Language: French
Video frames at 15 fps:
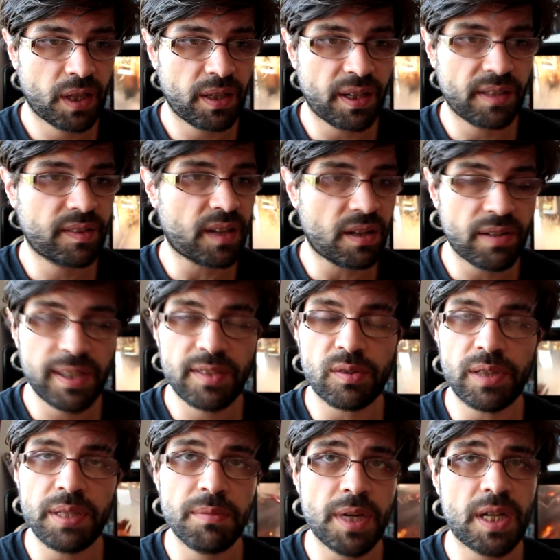un travail
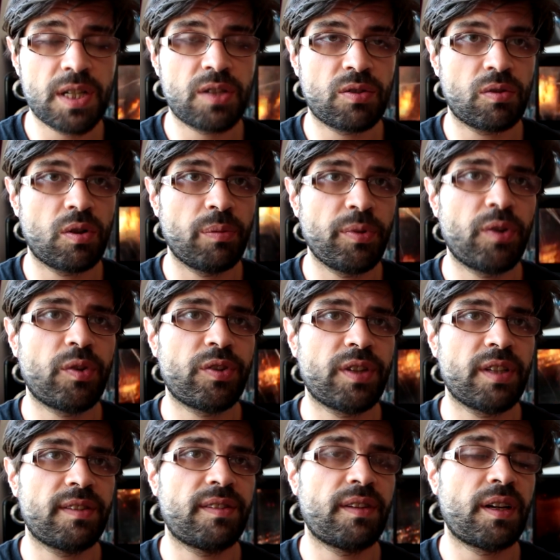sur l'image, sur l'ambiance,
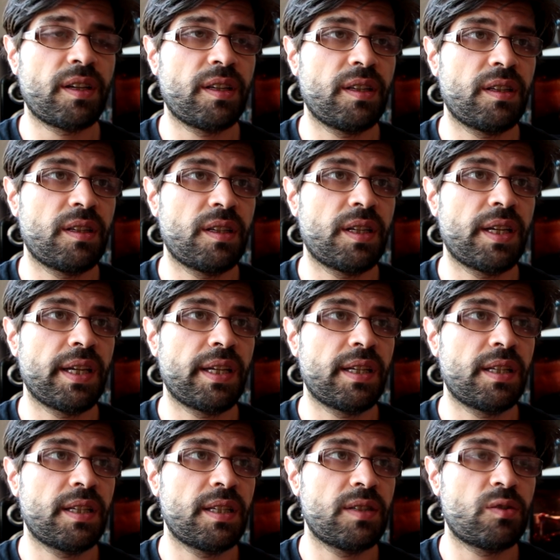etc., qui,
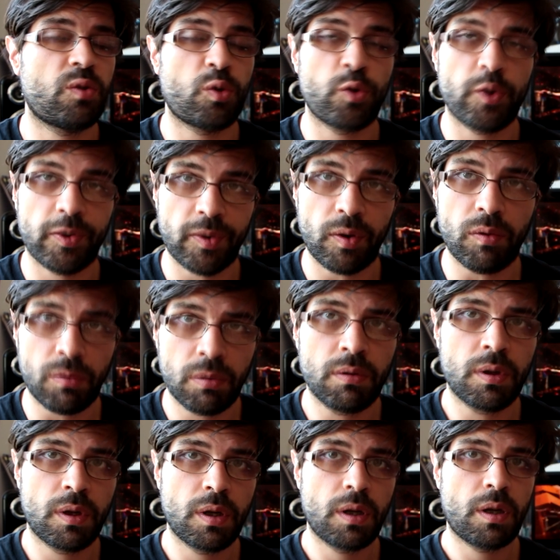se ressent
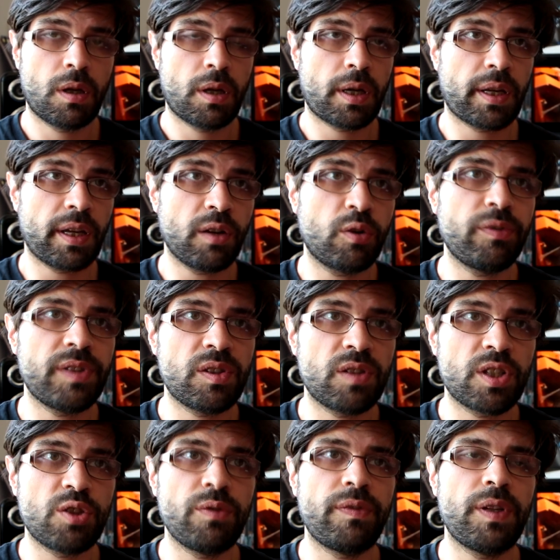rien qu'au
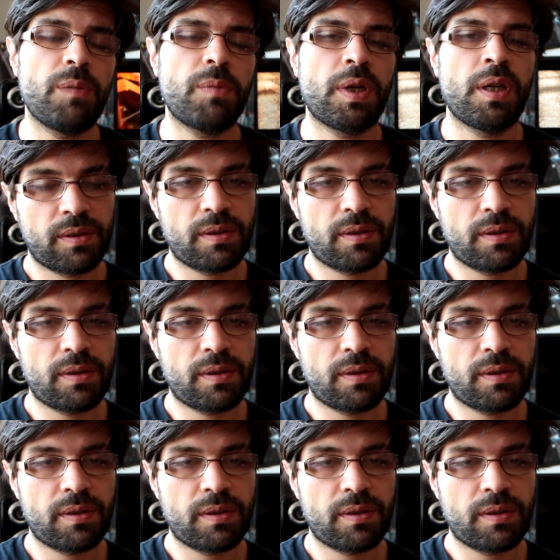visionnage du film.